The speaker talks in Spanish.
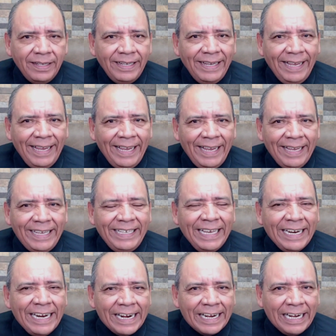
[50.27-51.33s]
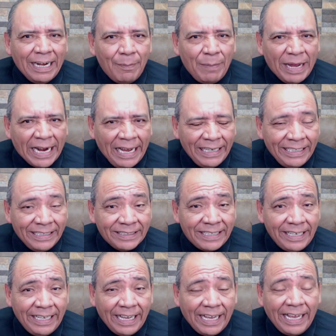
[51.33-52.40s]
eh, quiere reclamar a alguien,
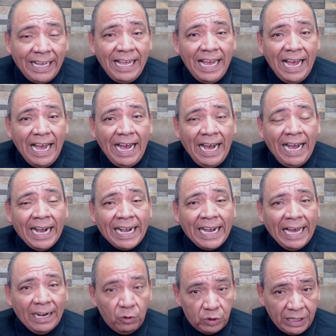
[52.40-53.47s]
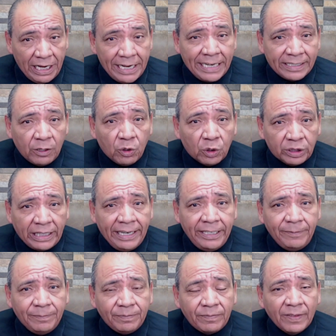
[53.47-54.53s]
sería a Carlos Salinas de Gortari,
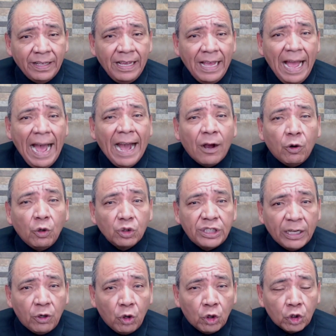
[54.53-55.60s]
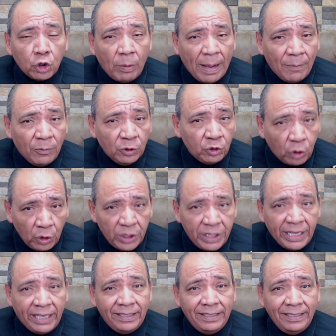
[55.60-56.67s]
a José Córdoba
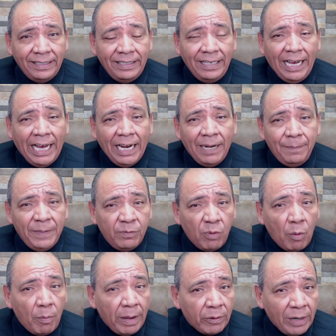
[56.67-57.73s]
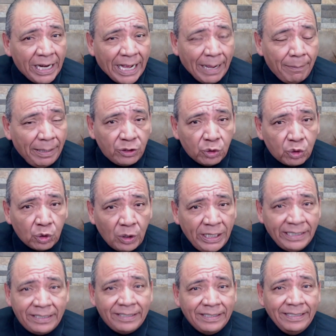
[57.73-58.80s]
Montoya, al mismo Manuel Camacho
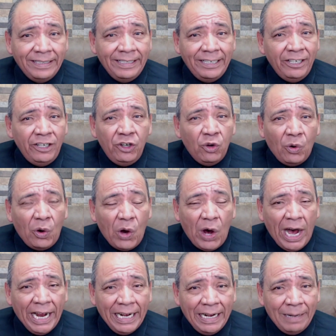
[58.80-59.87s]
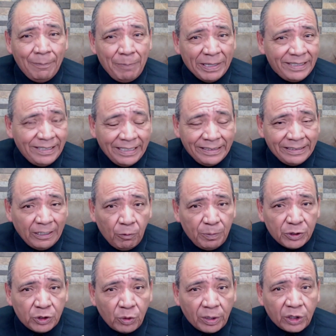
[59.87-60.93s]
Solís, no al presidente
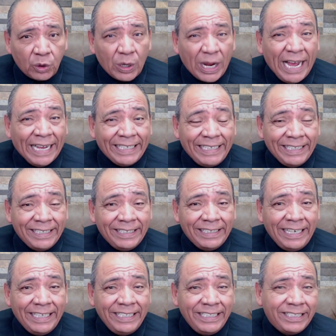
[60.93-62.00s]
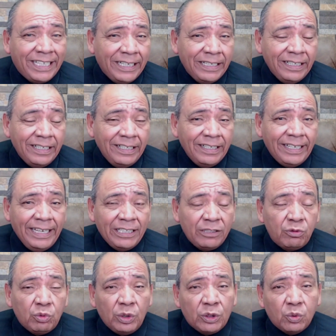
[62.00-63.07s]
López Obrador, a quien le dice que
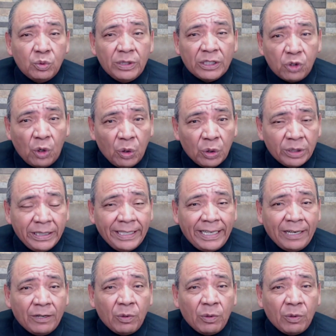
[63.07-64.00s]
esto es un desorden, que no